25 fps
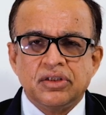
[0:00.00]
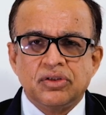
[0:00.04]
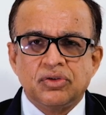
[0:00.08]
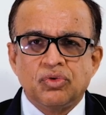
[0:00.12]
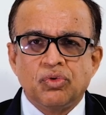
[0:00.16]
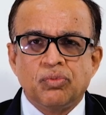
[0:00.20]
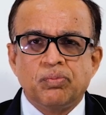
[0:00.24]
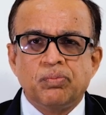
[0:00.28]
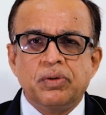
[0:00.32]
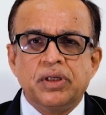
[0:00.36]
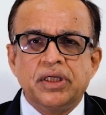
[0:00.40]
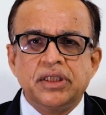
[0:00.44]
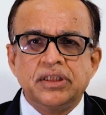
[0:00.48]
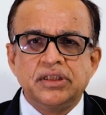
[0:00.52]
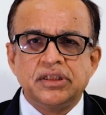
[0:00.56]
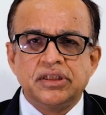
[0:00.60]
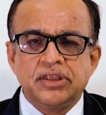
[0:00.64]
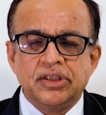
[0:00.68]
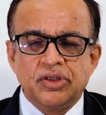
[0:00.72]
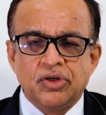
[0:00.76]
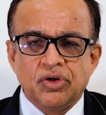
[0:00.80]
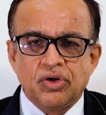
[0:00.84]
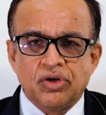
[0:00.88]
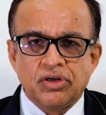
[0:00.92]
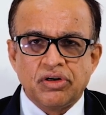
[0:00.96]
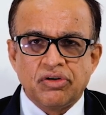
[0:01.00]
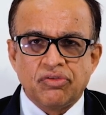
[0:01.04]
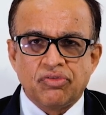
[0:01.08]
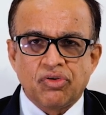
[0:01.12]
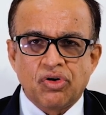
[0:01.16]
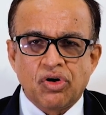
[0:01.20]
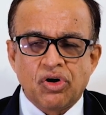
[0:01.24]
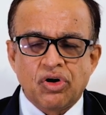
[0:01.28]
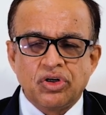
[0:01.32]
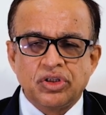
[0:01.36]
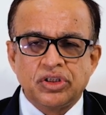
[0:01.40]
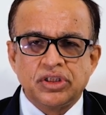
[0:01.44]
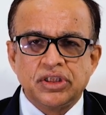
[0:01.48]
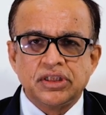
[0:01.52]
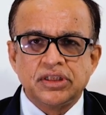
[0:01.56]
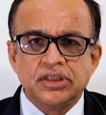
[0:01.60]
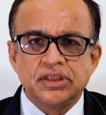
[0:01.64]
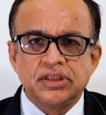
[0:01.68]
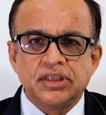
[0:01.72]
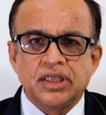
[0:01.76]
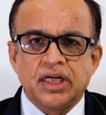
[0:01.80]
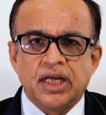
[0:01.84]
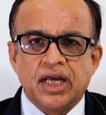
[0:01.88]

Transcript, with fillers: तो प्लीज़ सी योर नेफ्रोलॉजिस्ट